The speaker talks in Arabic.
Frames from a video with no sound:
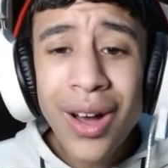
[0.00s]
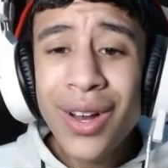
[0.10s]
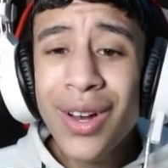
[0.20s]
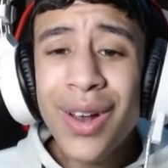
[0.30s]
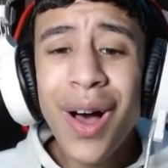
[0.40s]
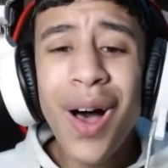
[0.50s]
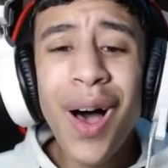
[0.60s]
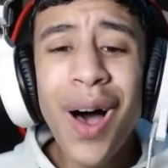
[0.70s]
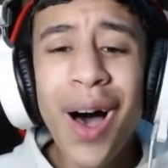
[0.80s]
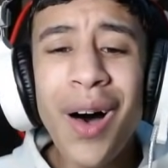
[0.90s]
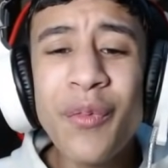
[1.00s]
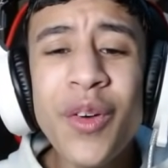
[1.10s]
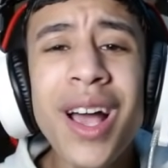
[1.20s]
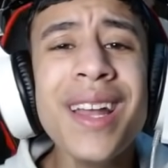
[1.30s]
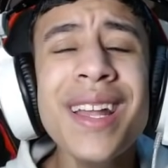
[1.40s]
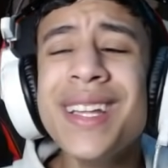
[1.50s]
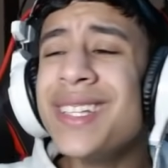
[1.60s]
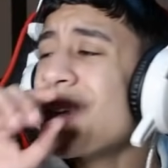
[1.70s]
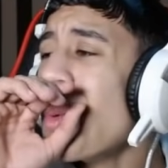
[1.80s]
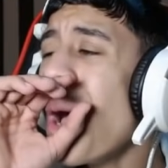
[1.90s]
لا فعلا يا
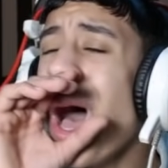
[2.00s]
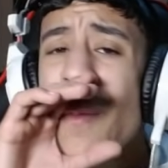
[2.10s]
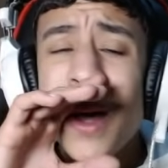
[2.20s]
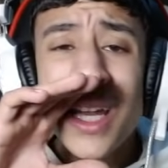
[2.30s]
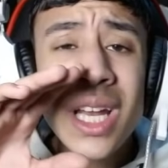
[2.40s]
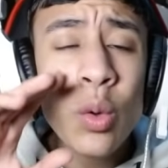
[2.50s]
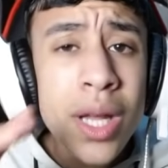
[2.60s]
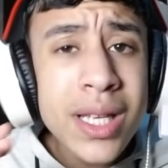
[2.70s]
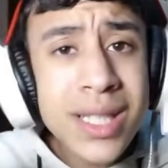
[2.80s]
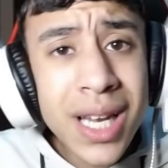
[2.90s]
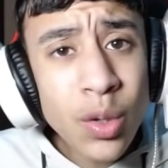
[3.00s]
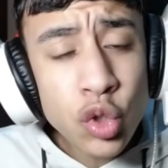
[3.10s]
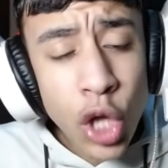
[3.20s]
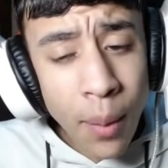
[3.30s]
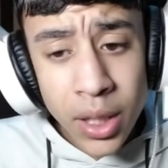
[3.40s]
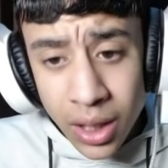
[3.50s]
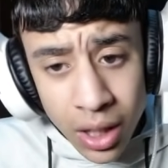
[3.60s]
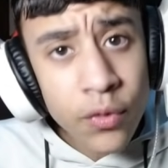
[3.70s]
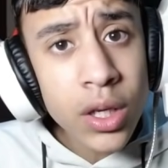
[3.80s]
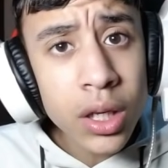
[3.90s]
شباب انا لو نازل انا وصاحبي
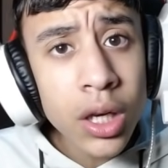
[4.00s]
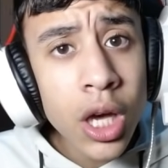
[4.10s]
كيفنج